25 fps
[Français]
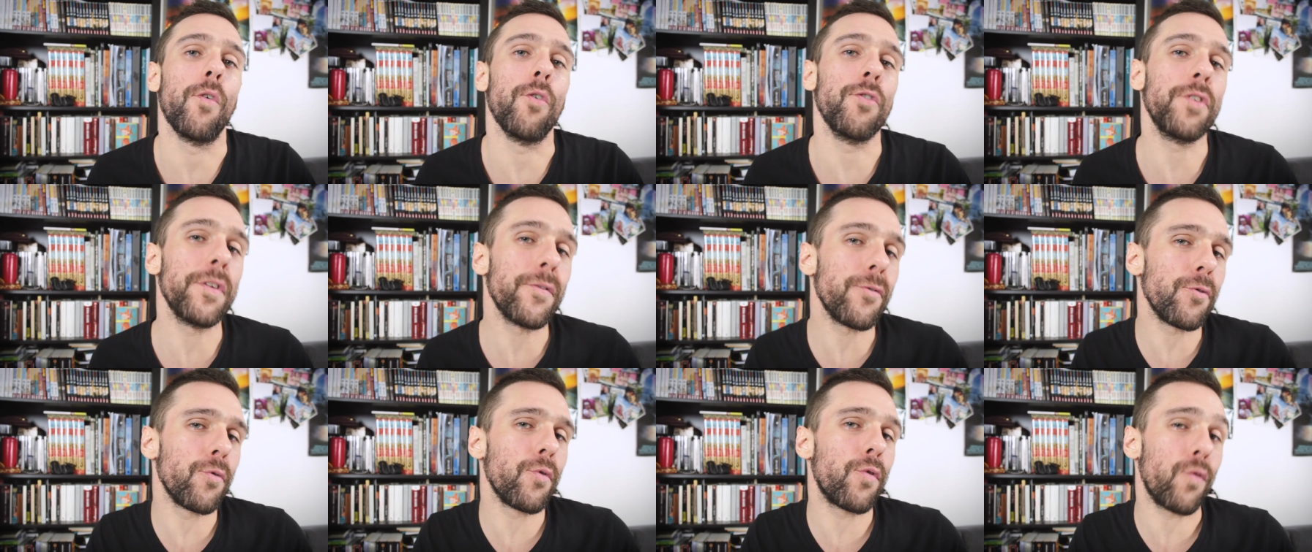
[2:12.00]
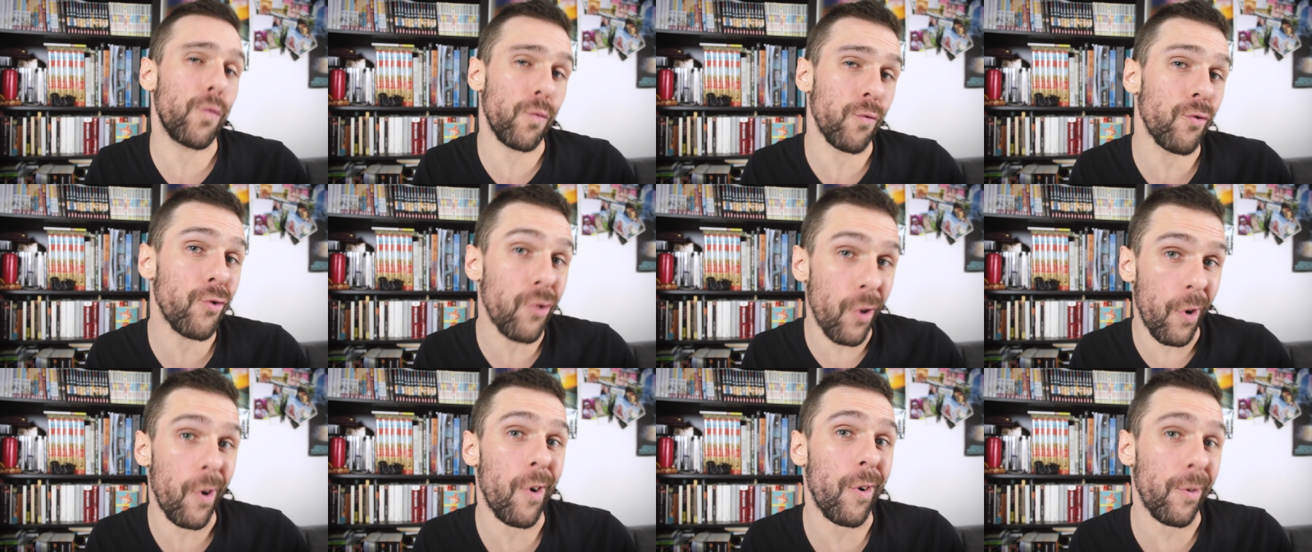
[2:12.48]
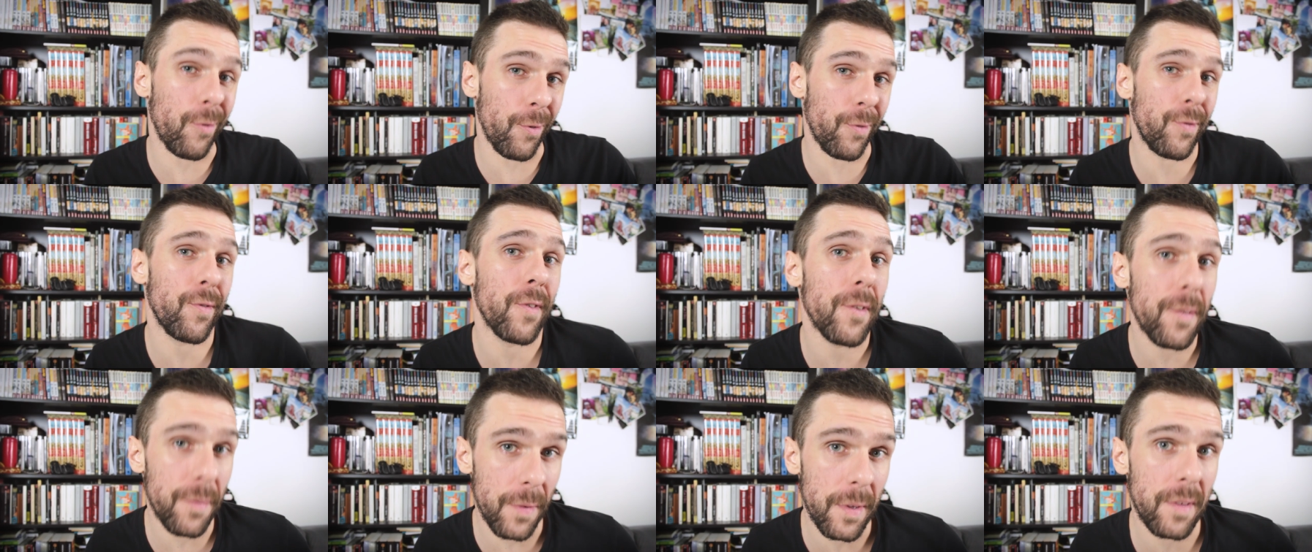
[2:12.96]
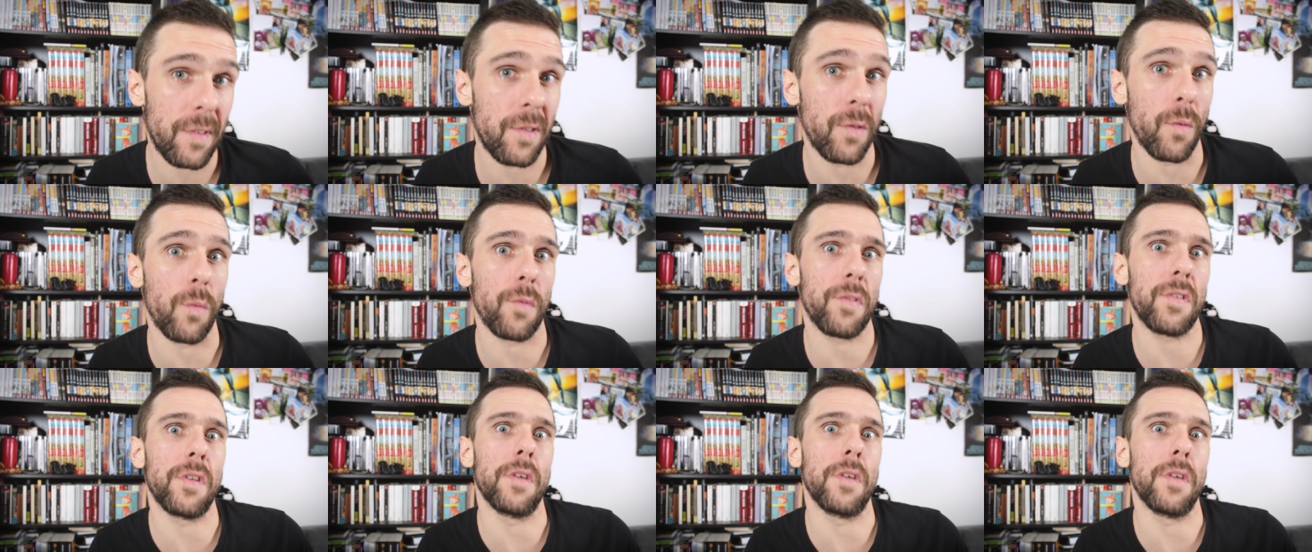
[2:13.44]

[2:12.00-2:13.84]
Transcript: Au niveau du sous-genre de science-fiction,